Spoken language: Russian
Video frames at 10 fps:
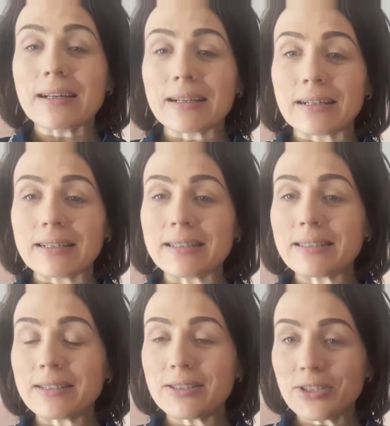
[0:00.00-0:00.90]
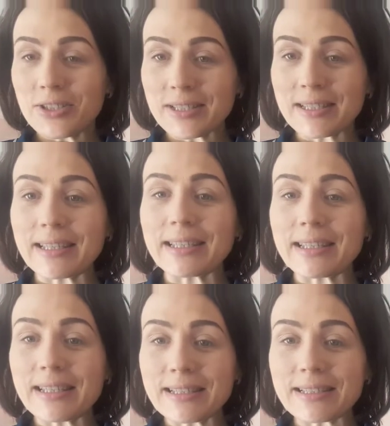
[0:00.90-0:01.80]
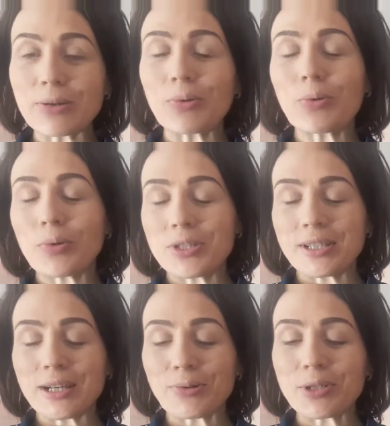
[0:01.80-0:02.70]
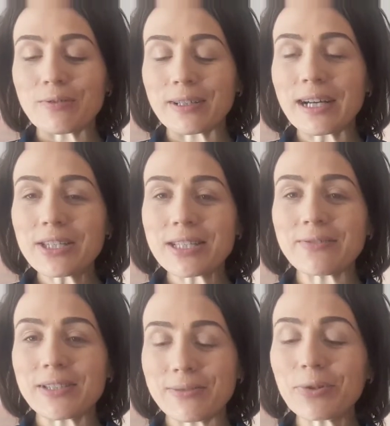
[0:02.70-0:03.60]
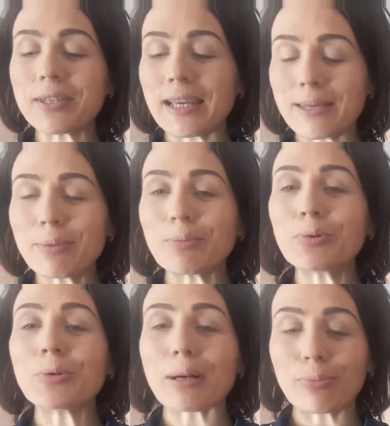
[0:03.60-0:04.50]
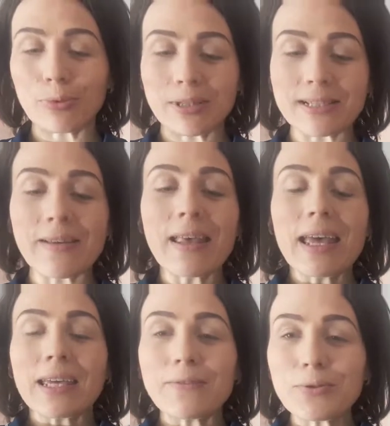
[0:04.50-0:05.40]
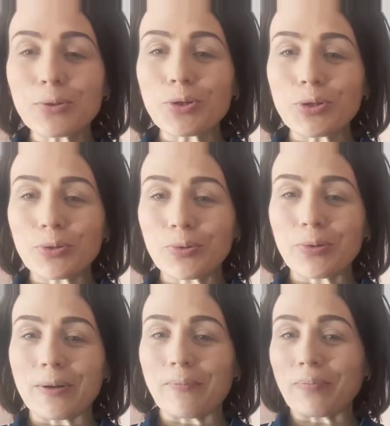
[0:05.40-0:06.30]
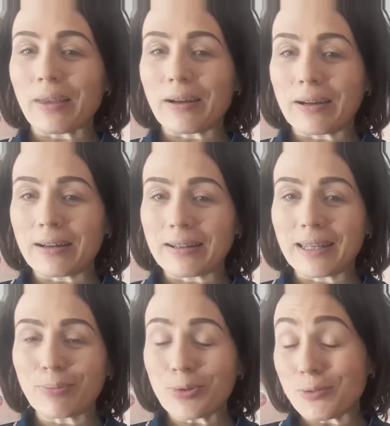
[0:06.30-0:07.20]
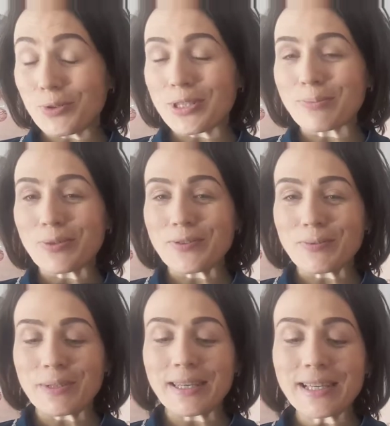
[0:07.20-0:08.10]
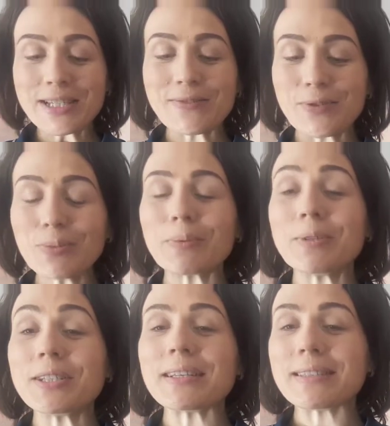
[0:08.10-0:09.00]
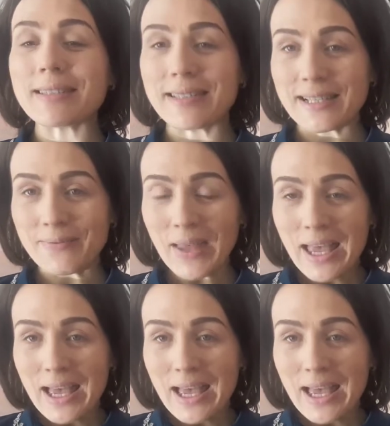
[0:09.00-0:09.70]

А, синтетические кисти очень хорошего качества, сегодня я ими буду работать. И все, что а, я буду сегодня использовать в макияже, все помещается здесь.